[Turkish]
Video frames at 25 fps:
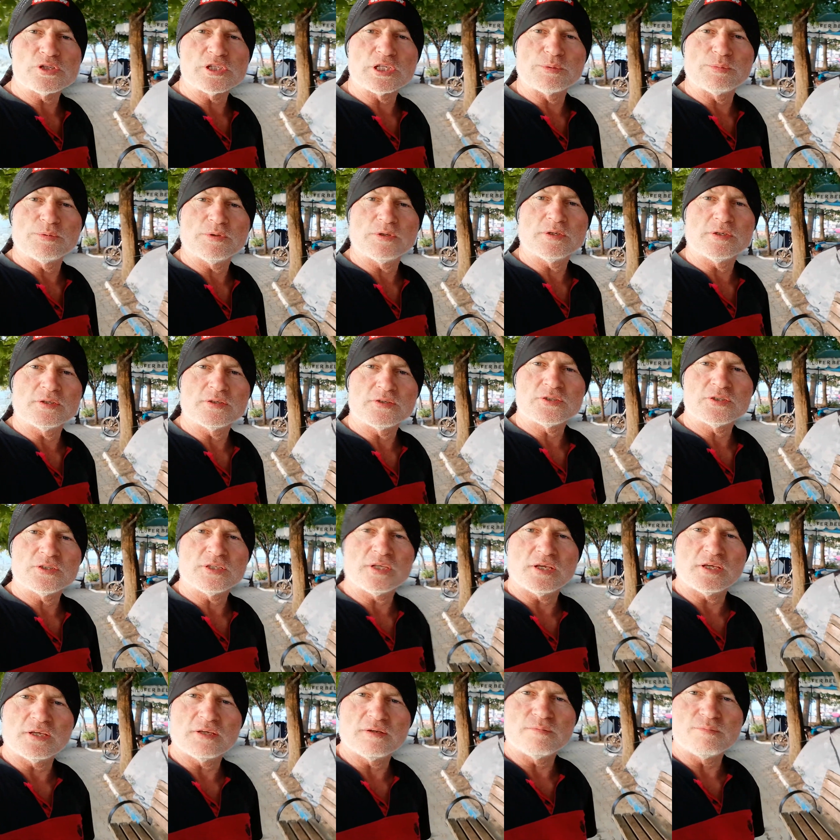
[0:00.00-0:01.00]
gibi
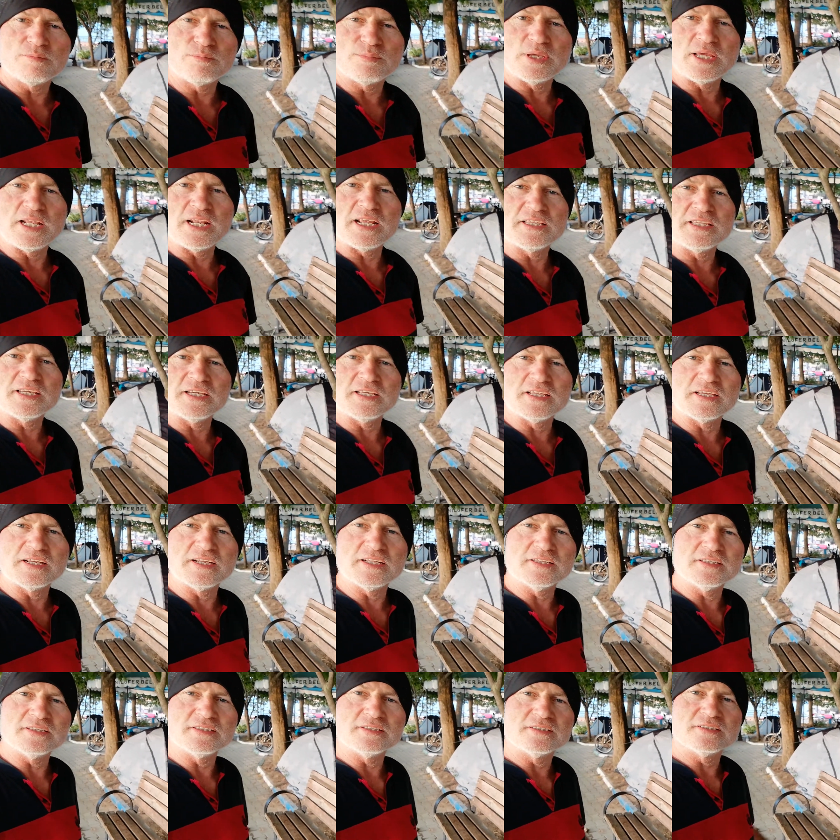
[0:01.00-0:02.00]
işte
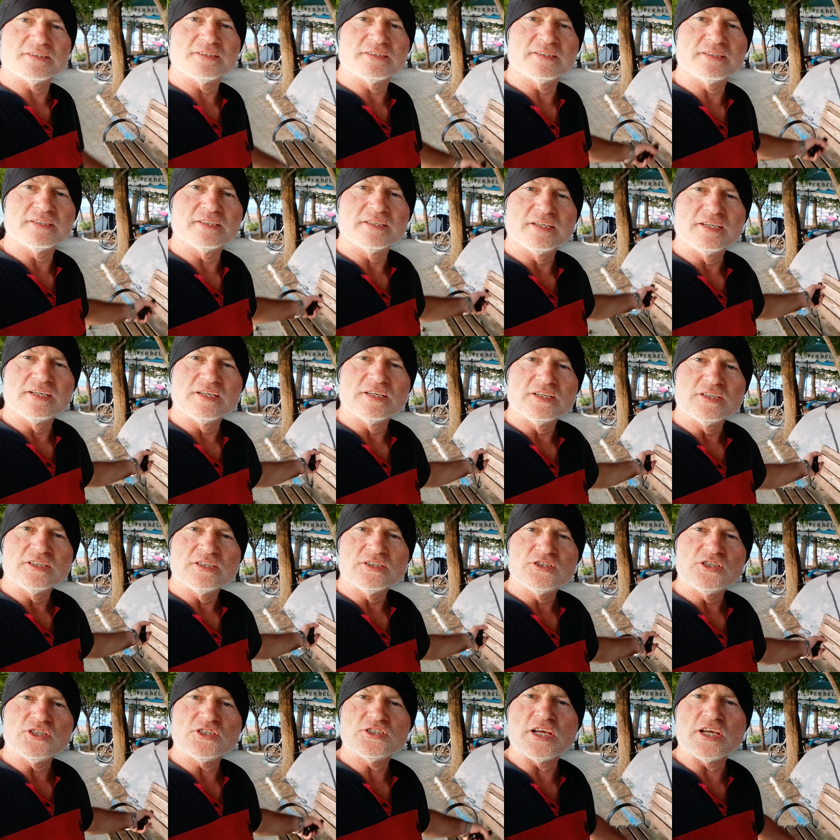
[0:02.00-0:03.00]
belediyelerin
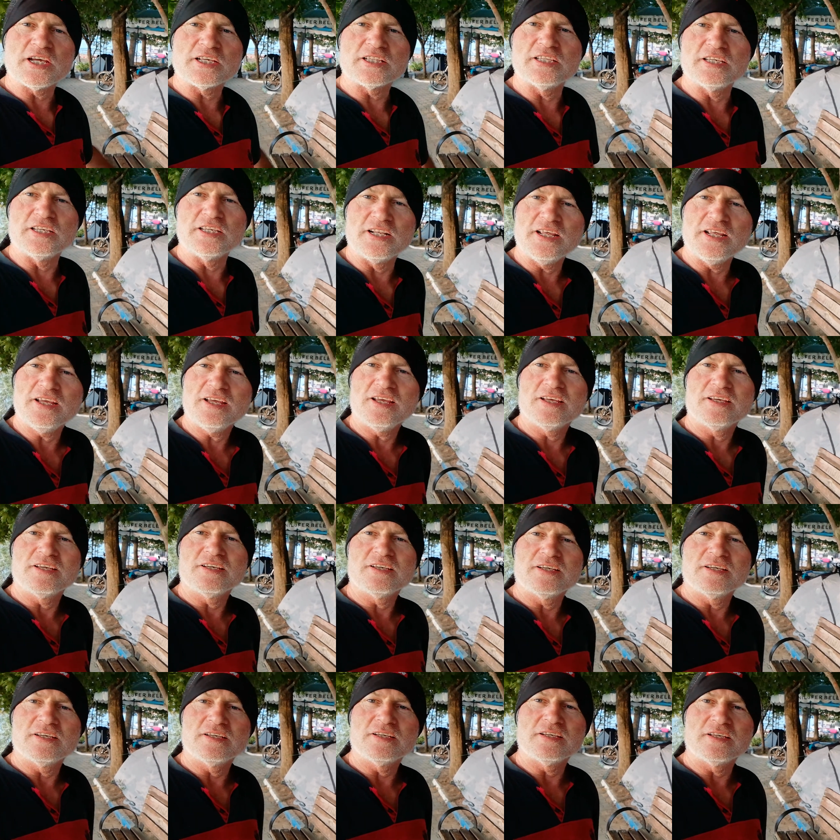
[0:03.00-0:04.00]
çiçekliğine
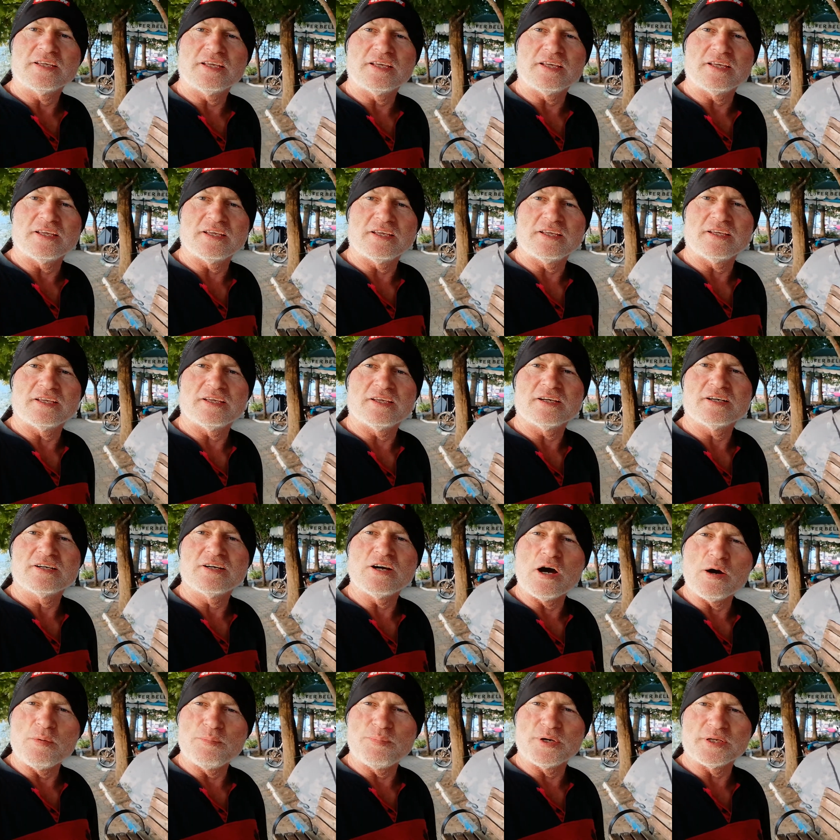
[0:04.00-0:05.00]
e,
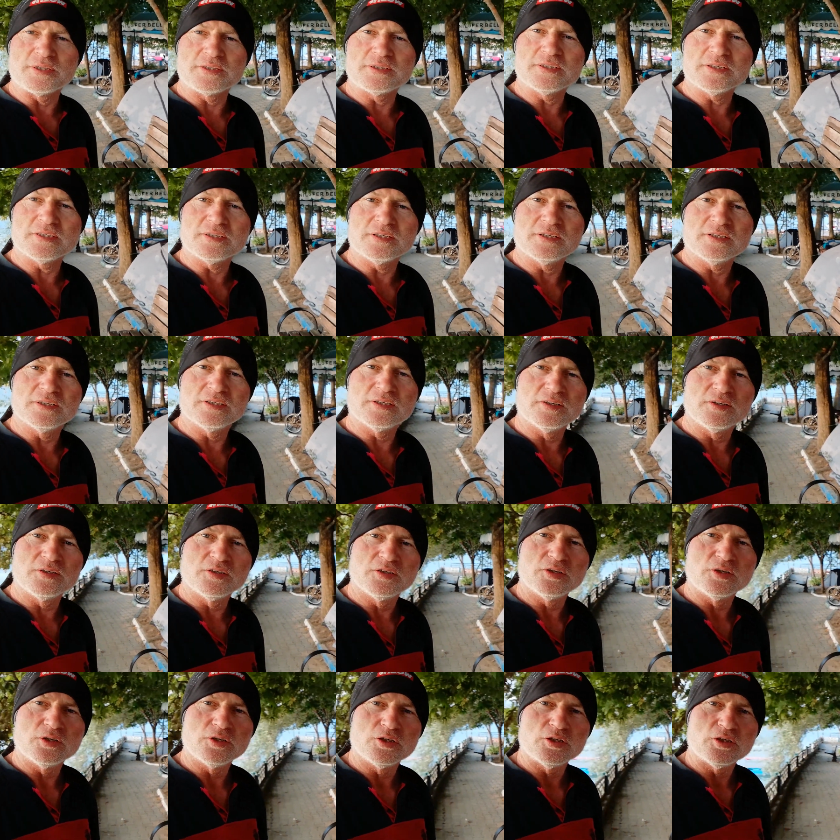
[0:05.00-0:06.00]
kamp attık.
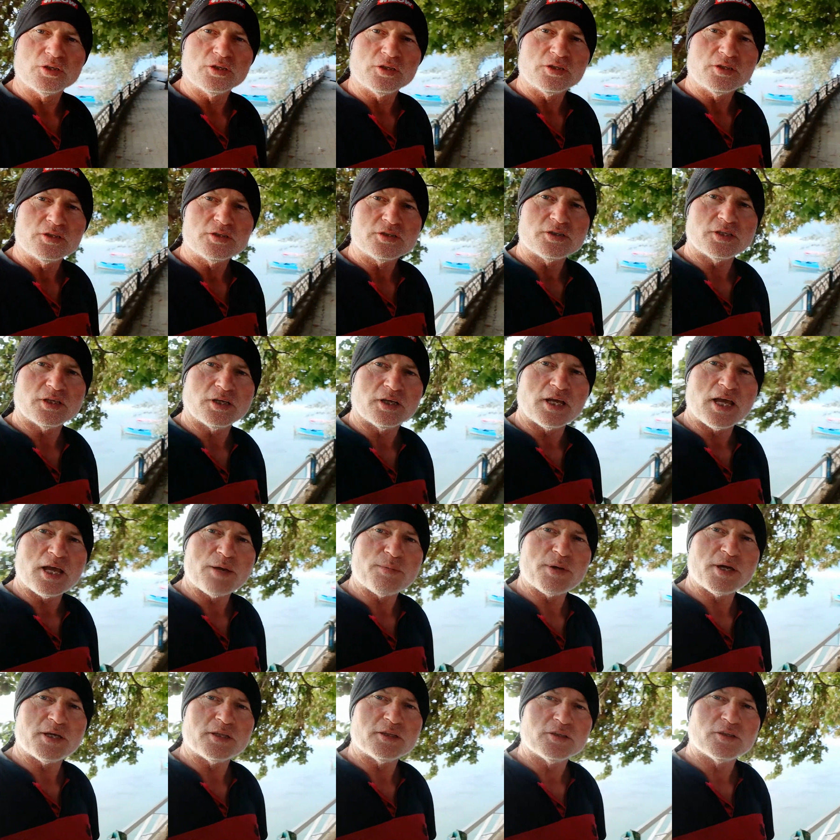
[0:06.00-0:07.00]
İşte
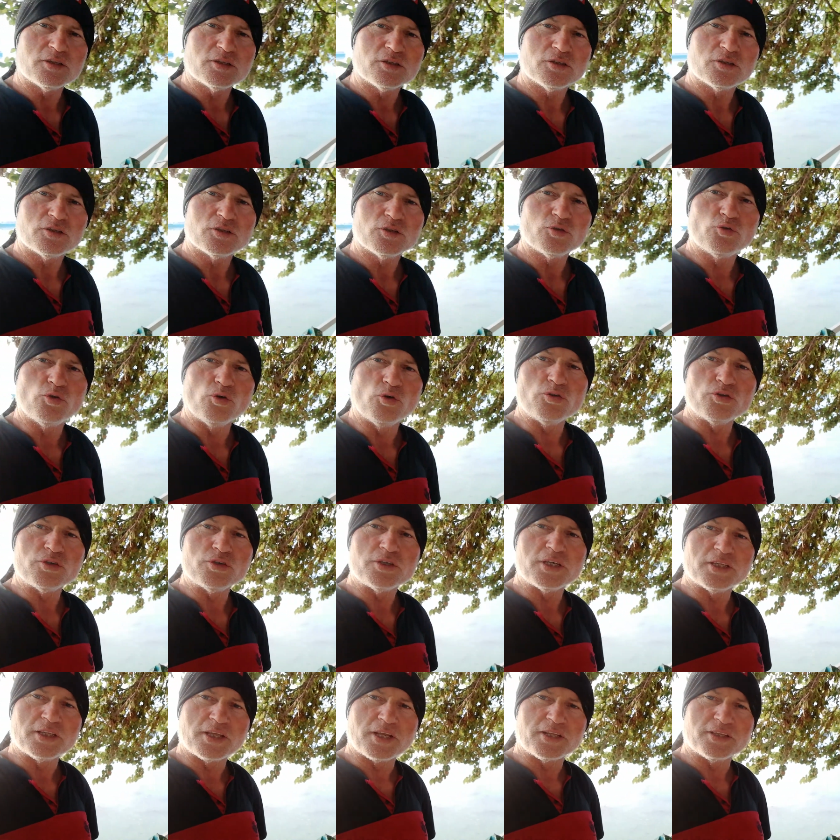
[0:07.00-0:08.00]
hemen gölün
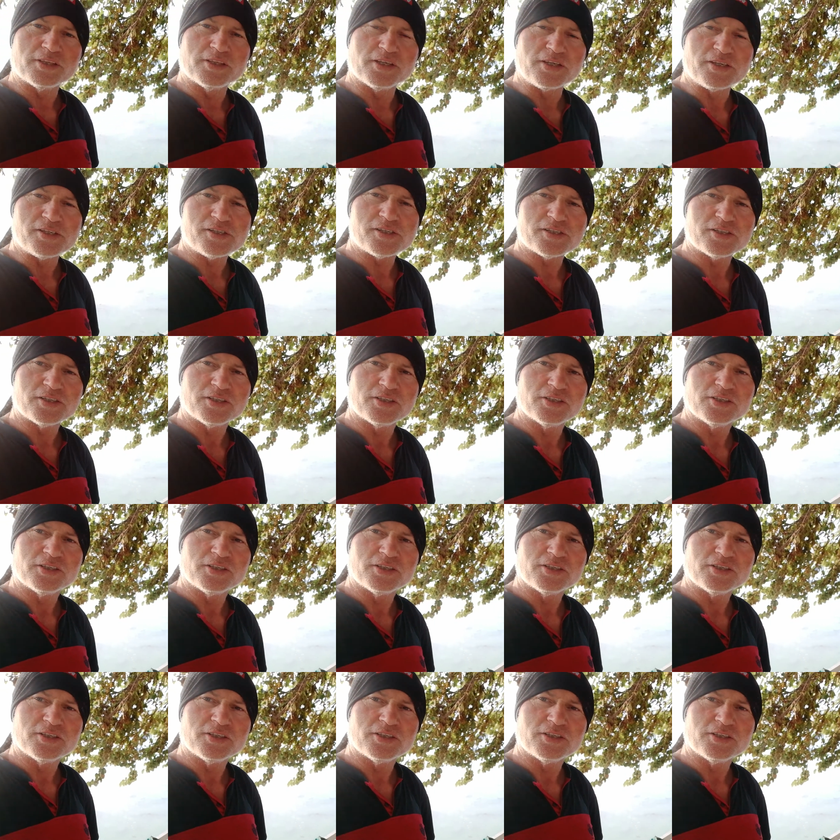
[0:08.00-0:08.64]
kenarındayız.